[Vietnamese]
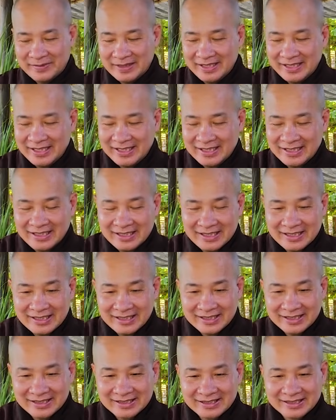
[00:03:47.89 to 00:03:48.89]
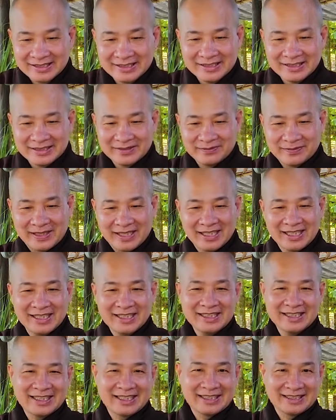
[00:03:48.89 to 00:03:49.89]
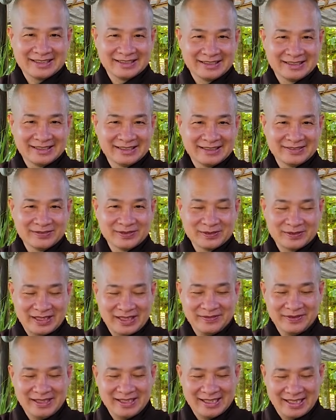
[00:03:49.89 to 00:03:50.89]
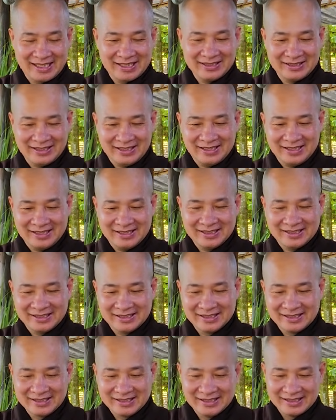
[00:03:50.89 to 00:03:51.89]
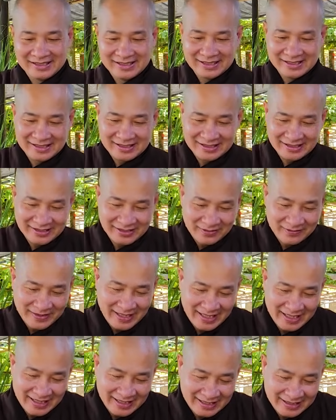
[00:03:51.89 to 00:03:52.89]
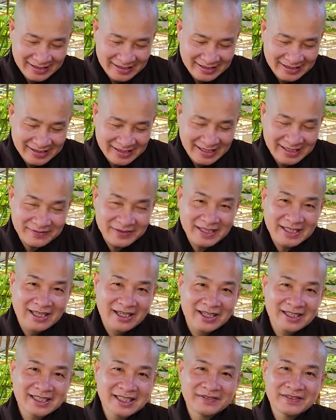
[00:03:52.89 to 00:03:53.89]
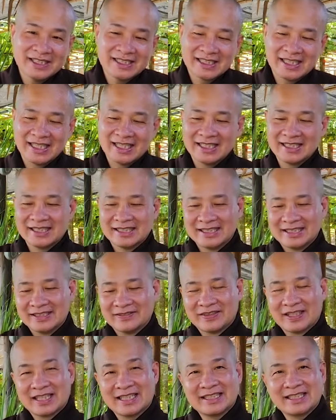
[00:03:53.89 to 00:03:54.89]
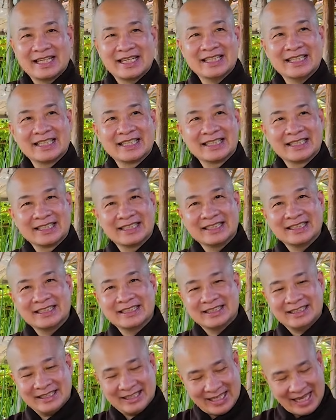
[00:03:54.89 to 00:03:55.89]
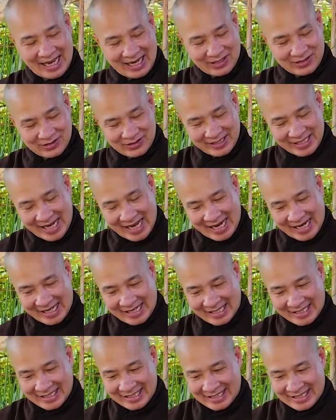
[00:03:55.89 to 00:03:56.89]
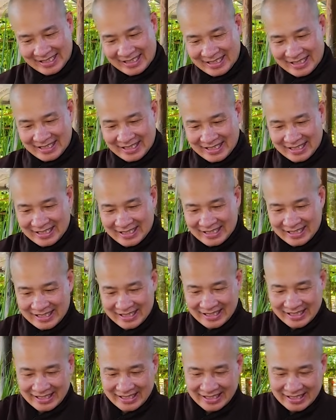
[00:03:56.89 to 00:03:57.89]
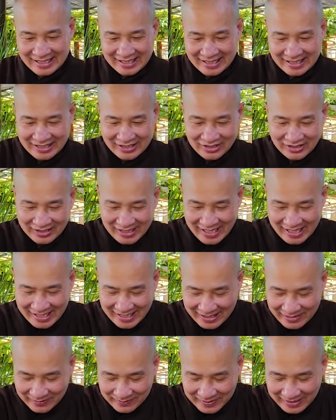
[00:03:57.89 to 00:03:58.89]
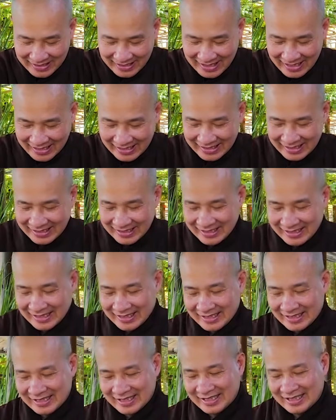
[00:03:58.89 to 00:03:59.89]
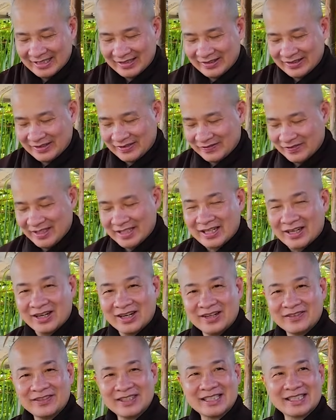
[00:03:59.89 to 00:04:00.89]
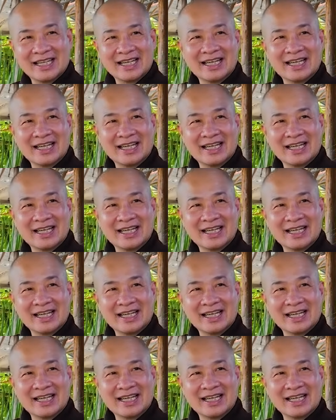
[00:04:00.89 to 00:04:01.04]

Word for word: uh, bí nó ba lớn nè, một trái bí rợ của nó đó. Rồi cũng đây là cái trái bí đỏ, trái bí rợ, nhưng mà cái trái này thì nó nó cao, nó dài. Yeah. Còn đây cũng là trái à, bí đỏ, bí